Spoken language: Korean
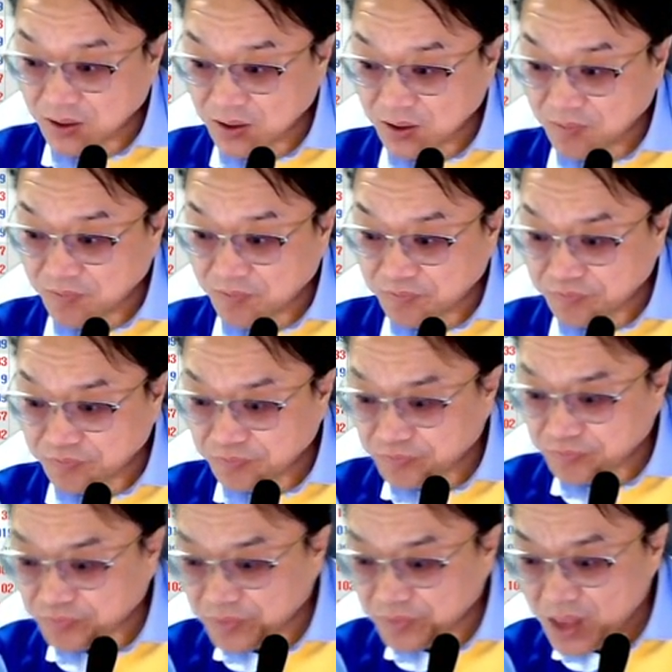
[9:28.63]
그래서
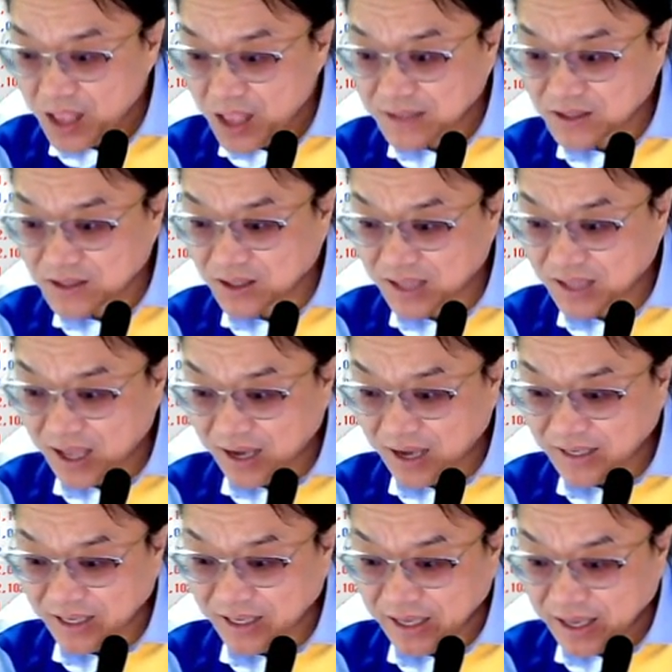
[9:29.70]

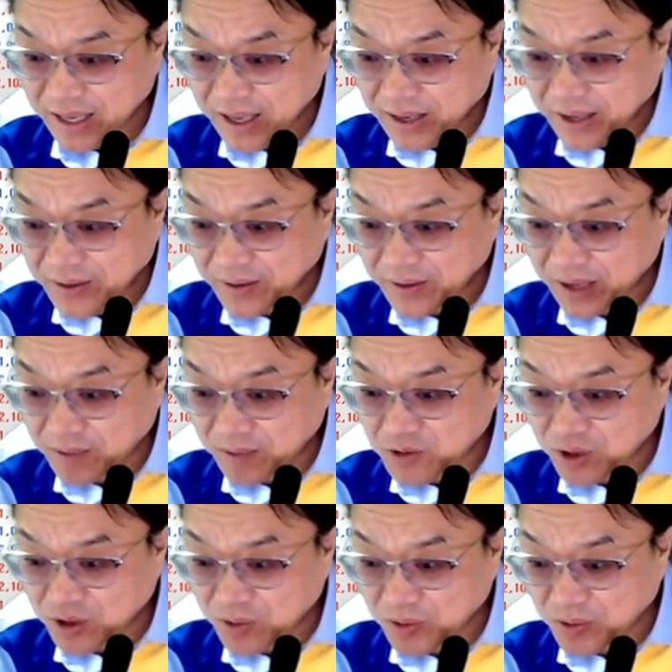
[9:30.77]
적당하니
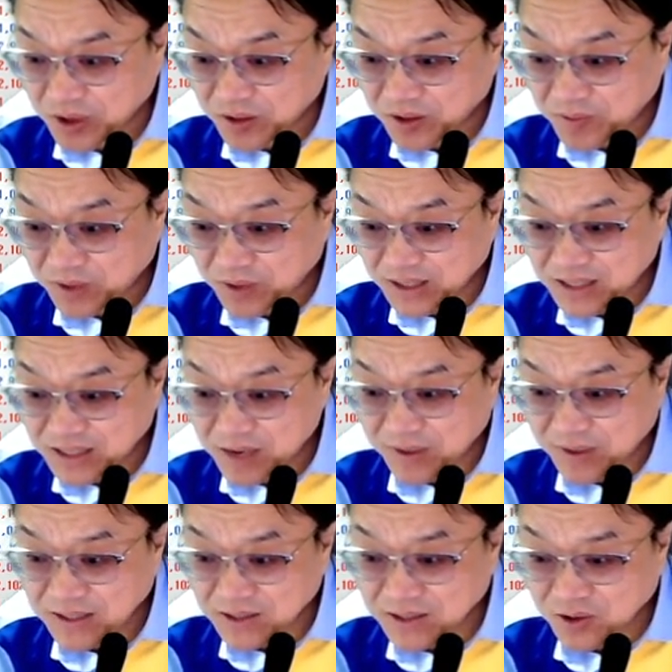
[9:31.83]
여기 앞쪽에 보면 뭐
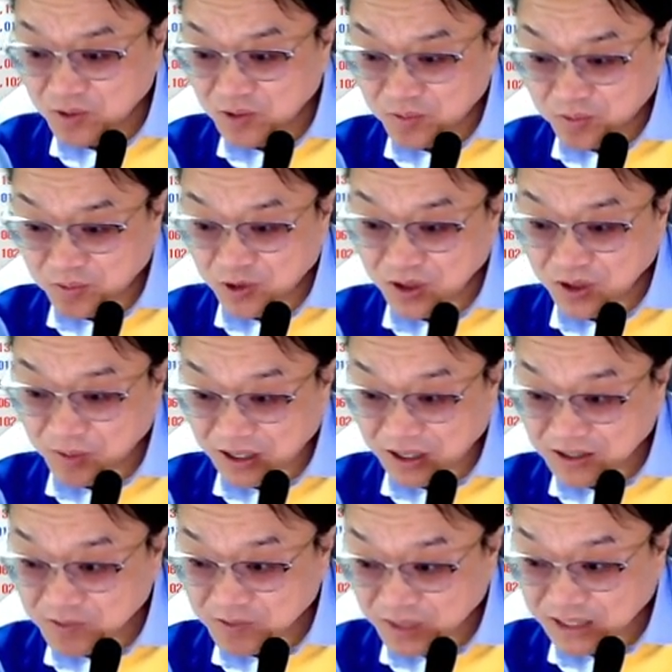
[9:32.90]
한 절반 정도
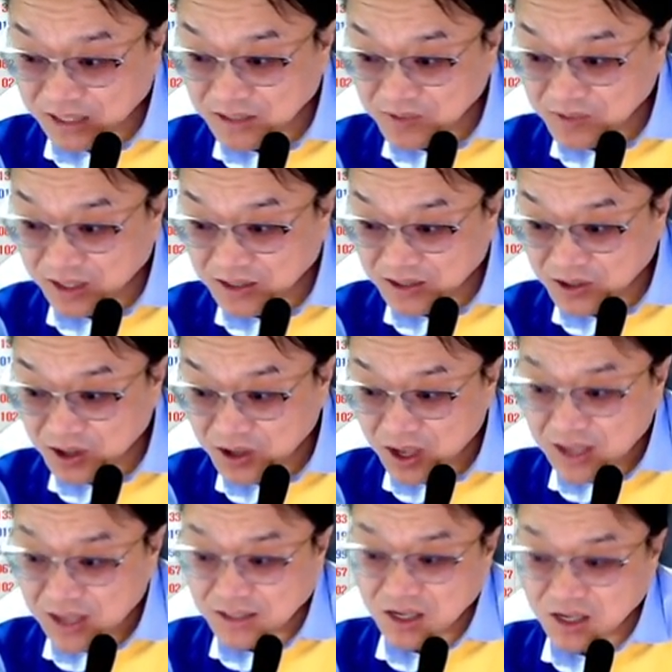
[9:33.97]
보는 게 맞겠, 맞겠습니다.
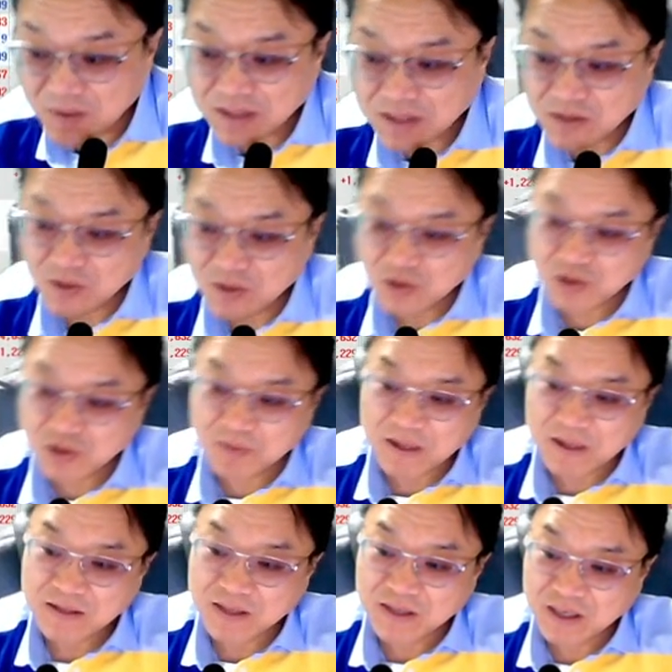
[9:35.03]
그죠? 절반 정도
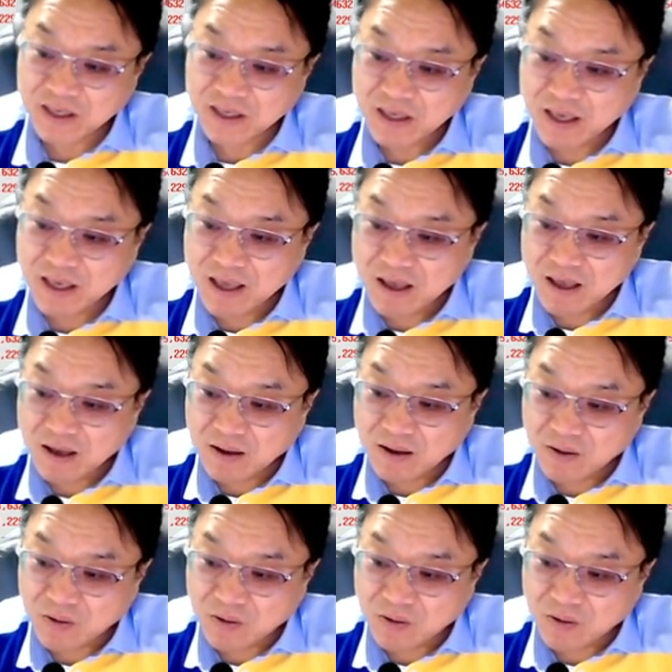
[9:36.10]
조정받으니